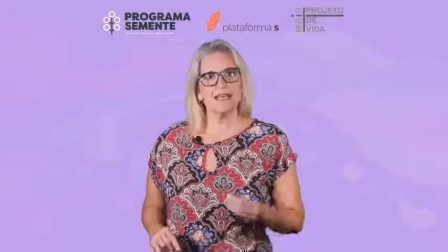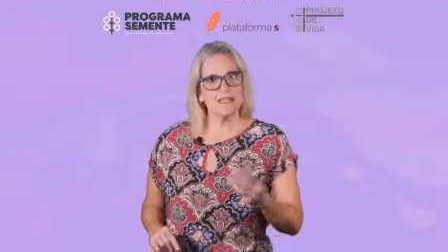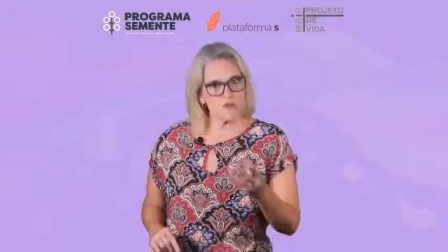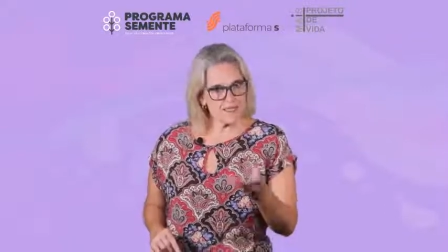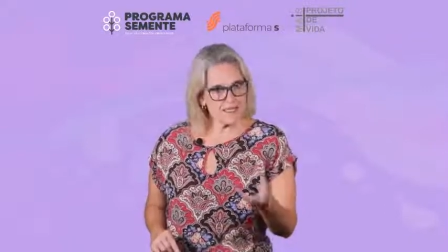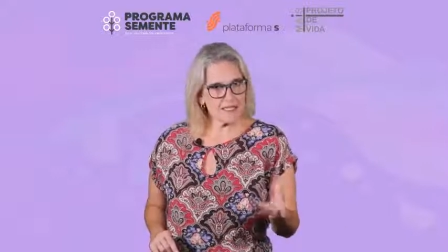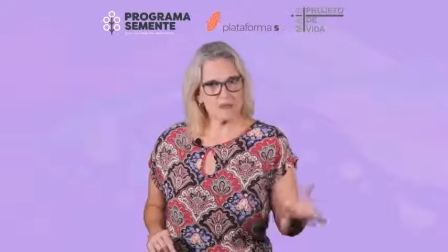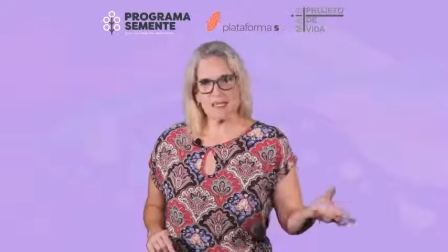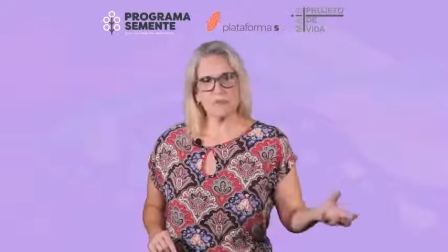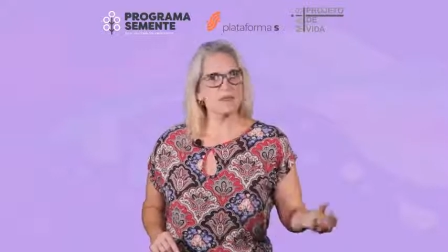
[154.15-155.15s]
e os
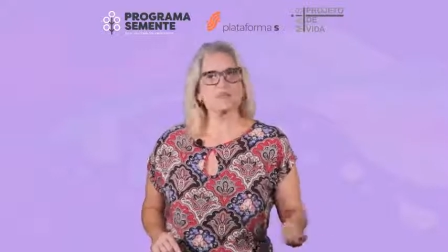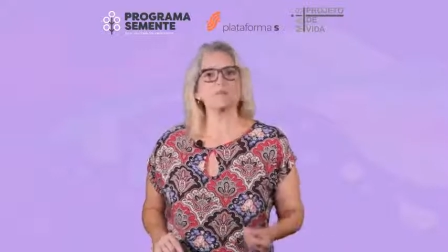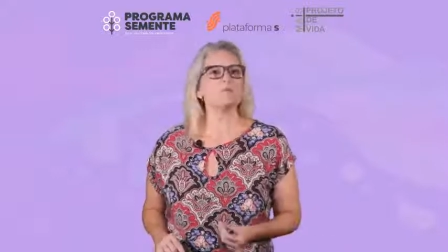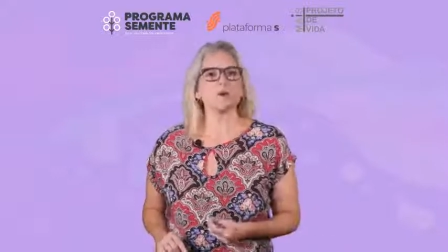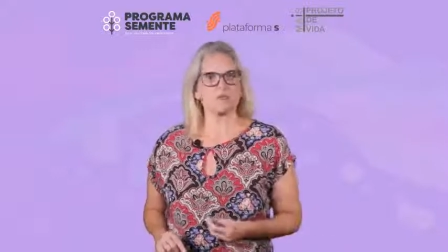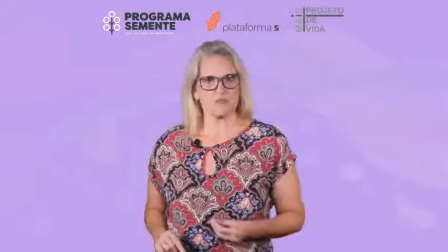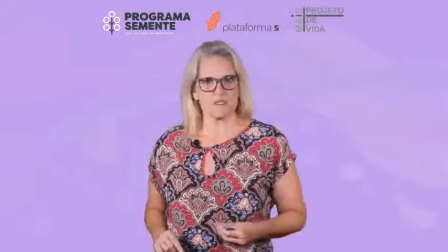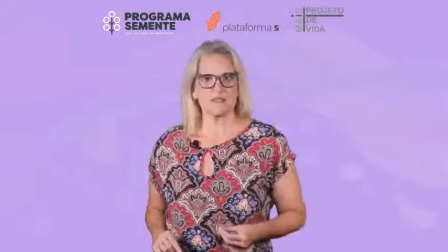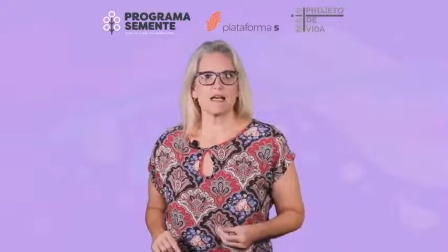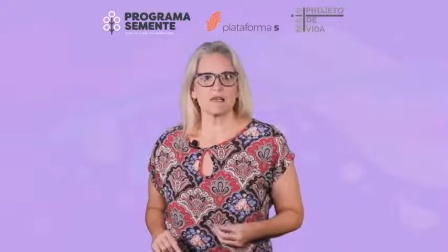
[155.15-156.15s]
encaminhamentos que possam
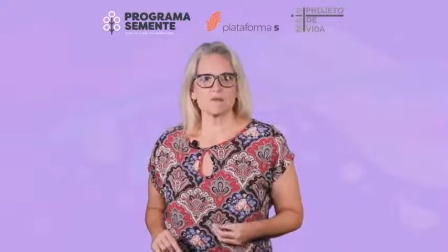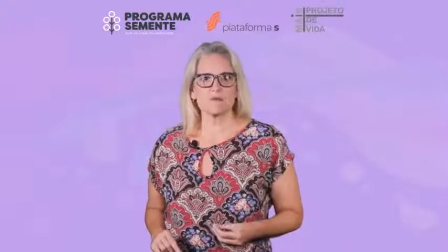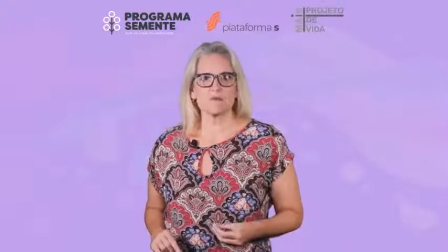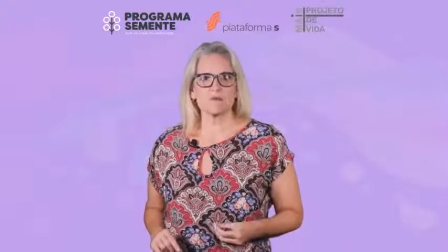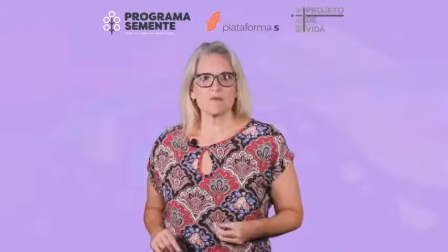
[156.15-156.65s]
ser dados.